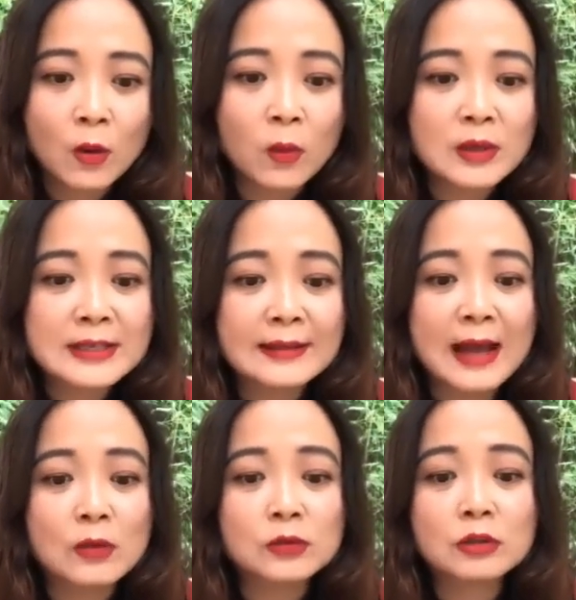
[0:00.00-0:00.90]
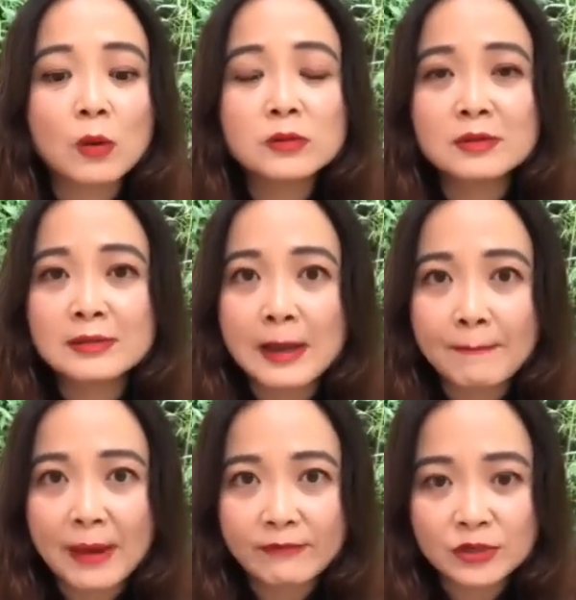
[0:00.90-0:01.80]
郭在大陆的投资占
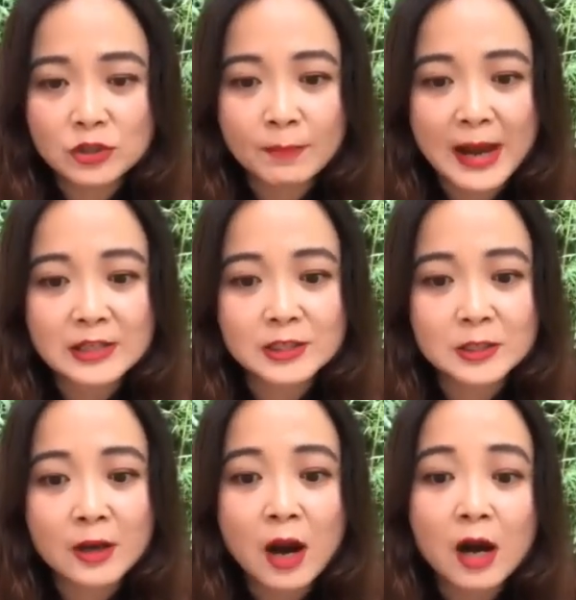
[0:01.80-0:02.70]
百分之八十，